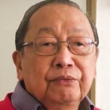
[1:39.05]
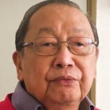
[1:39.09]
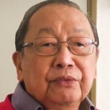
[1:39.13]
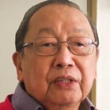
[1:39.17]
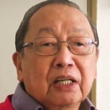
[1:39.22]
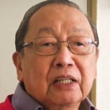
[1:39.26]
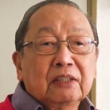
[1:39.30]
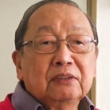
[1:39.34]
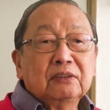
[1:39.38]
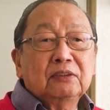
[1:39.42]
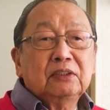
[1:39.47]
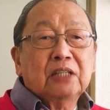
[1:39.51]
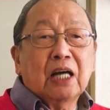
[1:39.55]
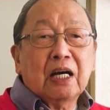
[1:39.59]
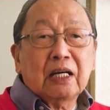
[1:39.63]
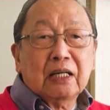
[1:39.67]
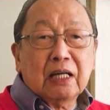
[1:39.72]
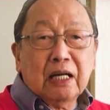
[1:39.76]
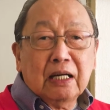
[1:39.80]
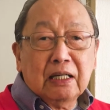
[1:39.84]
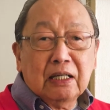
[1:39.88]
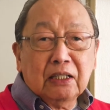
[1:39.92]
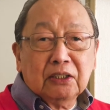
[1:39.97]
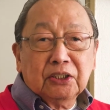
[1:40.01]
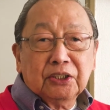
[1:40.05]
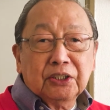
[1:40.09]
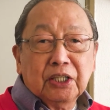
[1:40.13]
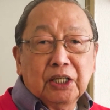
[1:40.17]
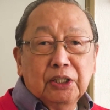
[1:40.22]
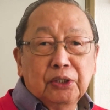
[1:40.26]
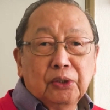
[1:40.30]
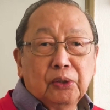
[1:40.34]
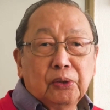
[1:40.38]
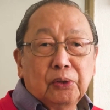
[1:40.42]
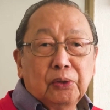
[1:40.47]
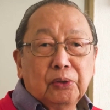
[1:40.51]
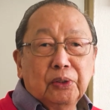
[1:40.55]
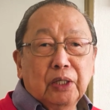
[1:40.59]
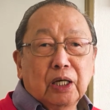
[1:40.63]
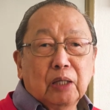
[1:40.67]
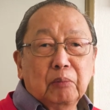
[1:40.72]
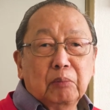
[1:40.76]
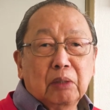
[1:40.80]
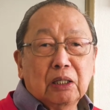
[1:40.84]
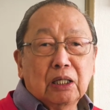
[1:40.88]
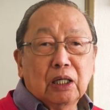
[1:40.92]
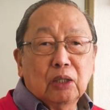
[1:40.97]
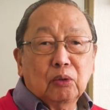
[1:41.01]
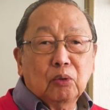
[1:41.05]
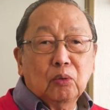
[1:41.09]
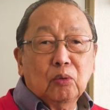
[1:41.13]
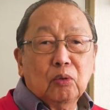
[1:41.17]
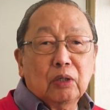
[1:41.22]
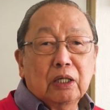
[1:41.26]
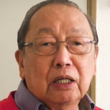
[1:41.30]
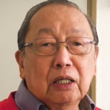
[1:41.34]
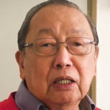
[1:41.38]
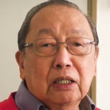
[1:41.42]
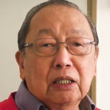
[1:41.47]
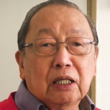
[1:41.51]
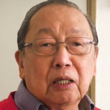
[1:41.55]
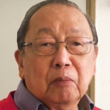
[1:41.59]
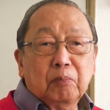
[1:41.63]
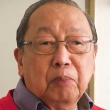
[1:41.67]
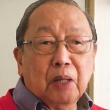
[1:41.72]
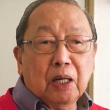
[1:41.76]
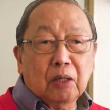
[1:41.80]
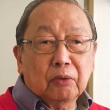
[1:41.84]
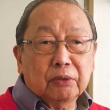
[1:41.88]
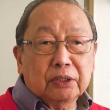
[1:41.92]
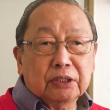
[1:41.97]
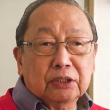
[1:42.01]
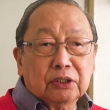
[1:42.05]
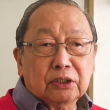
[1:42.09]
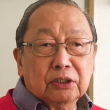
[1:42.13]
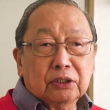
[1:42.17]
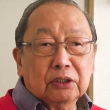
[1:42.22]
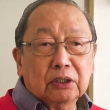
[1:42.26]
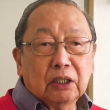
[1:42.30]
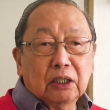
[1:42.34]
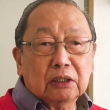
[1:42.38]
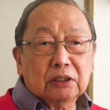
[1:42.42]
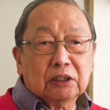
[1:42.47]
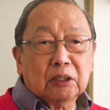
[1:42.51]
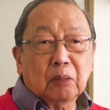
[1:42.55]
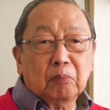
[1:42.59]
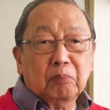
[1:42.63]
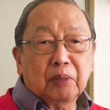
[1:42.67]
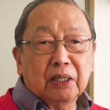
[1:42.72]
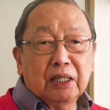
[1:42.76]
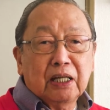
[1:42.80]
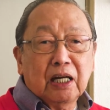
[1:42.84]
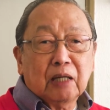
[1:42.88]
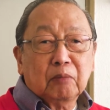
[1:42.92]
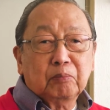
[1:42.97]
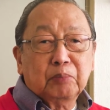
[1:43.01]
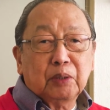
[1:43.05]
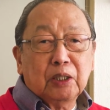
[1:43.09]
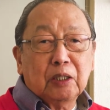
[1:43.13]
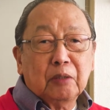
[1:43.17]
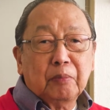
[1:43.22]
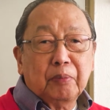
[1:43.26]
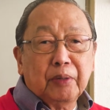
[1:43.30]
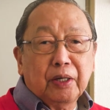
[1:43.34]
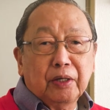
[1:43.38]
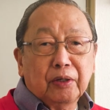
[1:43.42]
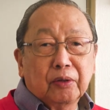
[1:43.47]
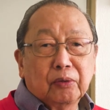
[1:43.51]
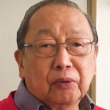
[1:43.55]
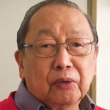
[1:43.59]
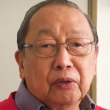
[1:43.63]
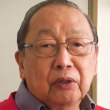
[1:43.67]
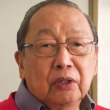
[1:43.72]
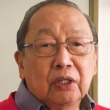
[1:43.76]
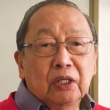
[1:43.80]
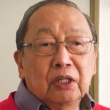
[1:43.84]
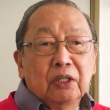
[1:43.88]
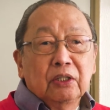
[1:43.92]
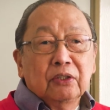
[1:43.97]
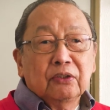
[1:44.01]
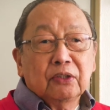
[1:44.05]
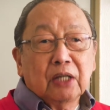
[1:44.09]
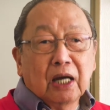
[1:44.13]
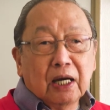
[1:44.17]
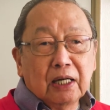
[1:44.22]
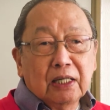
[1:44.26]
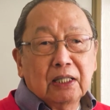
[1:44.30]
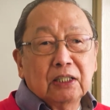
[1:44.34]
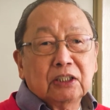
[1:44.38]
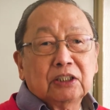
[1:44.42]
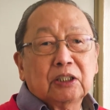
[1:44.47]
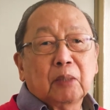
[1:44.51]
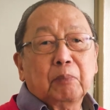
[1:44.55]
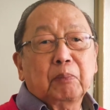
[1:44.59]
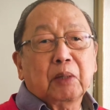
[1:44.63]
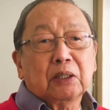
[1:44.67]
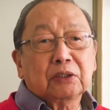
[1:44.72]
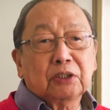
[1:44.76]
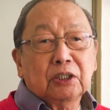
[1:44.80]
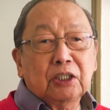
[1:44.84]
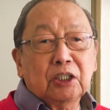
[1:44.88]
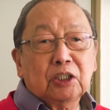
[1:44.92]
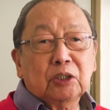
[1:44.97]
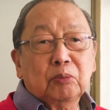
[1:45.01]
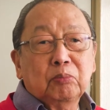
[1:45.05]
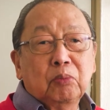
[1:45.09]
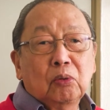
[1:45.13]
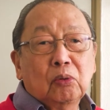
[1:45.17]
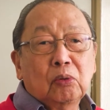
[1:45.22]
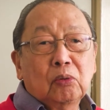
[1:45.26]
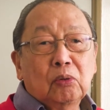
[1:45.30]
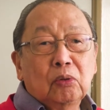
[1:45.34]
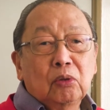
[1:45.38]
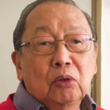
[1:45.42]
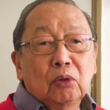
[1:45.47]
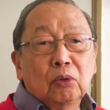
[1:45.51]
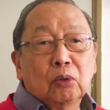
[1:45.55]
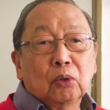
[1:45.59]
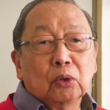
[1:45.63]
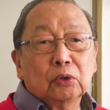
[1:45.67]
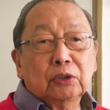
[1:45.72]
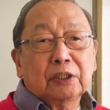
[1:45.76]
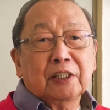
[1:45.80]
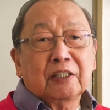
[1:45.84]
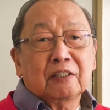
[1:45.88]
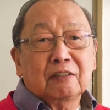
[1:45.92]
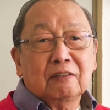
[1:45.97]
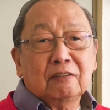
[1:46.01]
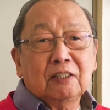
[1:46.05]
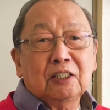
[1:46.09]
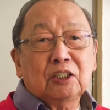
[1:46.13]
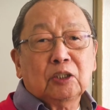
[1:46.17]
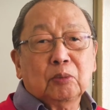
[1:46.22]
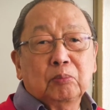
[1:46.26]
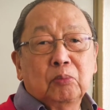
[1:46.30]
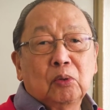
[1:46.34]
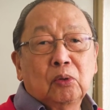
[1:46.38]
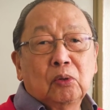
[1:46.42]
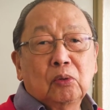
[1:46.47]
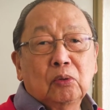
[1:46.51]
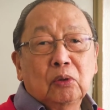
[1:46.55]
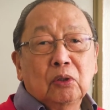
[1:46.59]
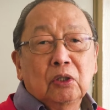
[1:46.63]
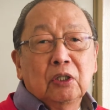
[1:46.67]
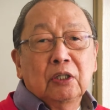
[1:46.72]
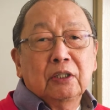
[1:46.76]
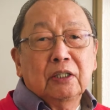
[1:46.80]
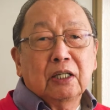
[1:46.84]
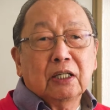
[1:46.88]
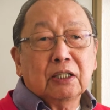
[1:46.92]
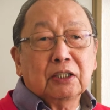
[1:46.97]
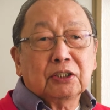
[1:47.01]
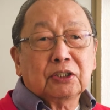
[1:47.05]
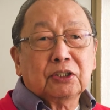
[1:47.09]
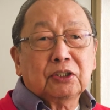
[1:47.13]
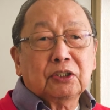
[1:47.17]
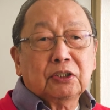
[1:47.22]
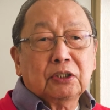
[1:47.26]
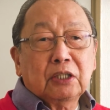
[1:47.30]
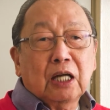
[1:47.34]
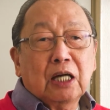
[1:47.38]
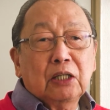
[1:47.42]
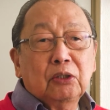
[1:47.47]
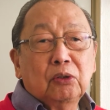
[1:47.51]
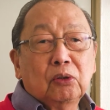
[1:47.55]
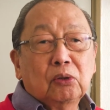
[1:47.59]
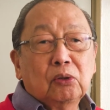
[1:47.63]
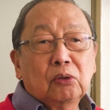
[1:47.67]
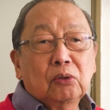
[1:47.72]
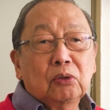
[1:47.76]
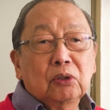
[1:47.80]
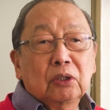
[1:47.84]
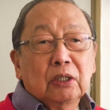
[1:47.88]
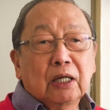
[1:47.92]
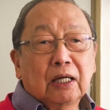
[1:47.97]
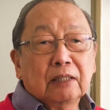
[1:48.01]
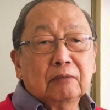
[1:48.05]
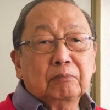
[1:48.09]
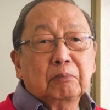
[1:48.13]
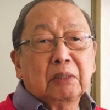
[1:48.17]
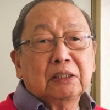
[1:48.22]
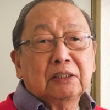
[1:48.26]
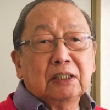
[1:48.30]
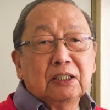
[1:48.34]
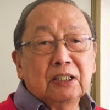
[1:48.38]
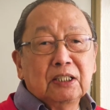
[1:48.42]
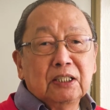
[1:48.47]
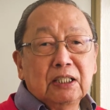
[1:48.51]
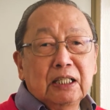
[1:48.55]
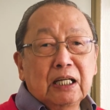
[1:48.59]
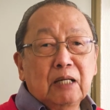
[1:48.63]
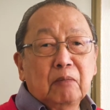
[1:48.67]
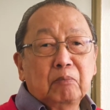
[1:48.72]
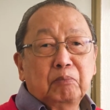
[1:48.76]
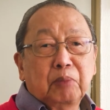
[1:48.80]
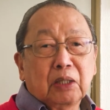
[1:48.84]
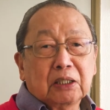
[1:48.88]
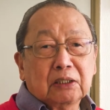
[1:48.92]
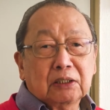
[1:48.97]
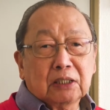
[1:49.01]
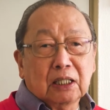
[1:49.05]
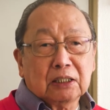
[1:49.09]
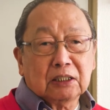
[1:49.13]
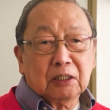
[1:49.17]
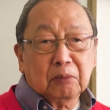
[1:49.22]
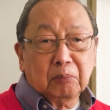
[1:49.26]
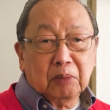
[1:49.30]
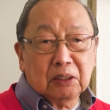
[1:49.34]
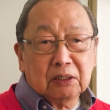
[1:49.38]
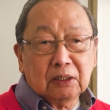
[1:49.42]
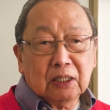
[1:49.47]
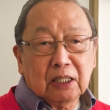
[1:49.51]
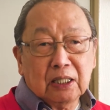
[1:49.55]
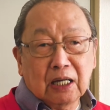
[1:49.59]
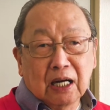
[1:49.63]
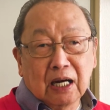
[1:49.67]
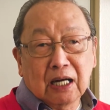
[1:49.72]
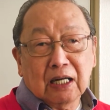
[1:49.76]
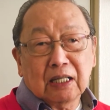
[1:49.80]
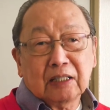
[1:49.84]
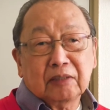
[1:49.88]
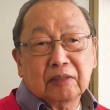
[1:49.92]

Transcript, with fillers: Nagdaranas ngayon ang mga uring anak pawis at sambayanang Pilipino dahil sa pasismo o terorismo ng Estado at matinding pagsasamantala.